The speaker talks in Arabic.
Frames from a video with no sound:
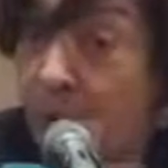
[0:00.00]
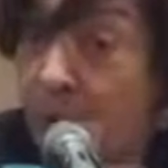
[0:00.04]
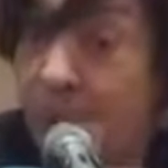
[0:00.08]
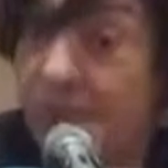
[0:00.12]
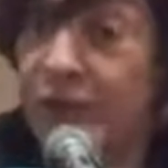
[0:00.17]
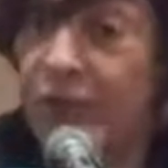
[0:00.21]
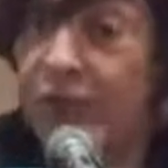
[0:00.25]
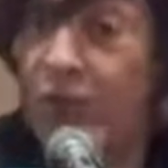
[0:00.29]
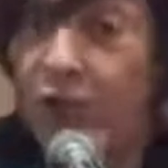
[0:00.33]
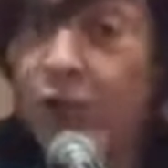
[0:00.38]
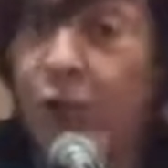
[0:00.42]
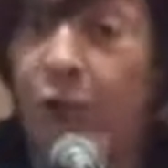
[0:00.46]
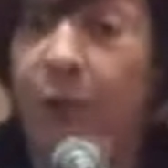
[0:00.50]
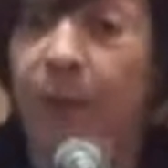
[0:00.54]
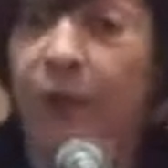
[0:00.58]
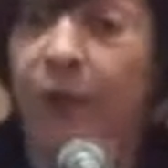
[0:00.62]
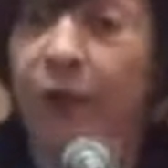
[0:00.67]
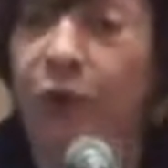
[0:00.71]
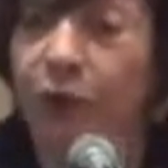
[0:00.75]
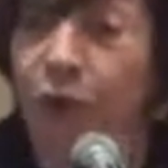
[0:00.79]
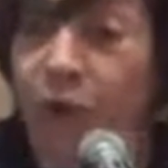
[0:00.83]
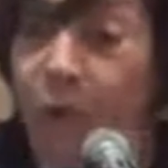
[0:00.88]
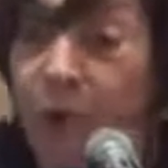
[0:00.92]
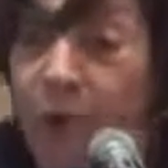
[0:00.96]
بيشتكوا
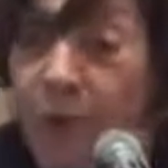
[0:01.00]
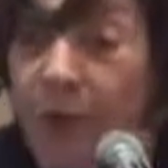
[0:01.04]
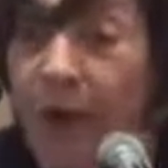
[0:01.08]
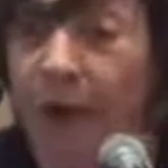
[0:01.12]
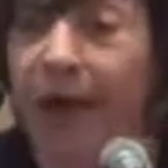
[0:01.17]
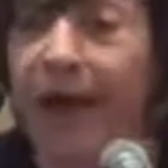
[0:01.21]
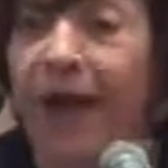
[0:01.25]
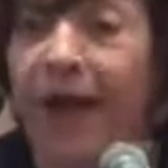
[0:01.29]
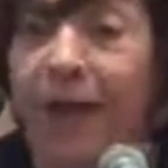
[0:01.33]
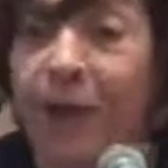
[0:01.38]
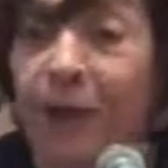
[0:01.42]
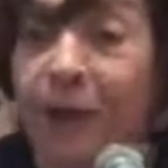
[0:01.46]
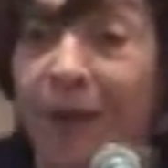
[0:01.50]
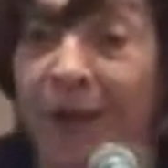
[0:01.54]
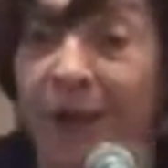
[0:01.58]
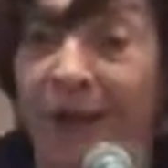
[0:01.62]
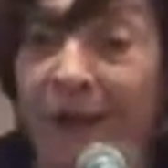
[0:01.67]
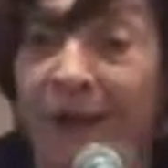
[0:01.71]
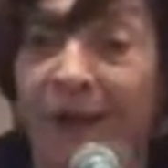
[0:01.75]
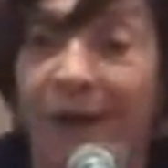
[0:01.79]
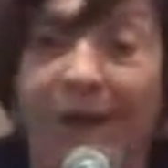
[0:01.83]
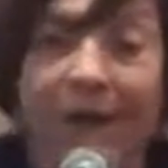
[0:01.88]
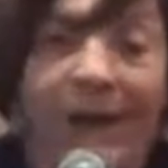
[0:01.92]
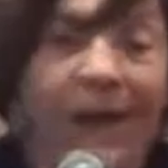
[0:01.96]
من الرؤية
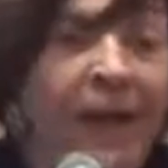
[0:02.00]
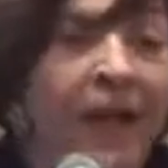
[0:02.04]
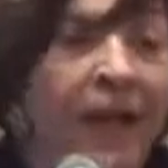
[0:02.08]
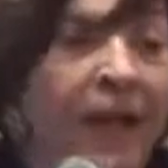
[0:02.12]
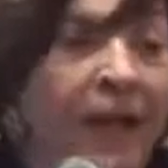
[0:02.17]
وال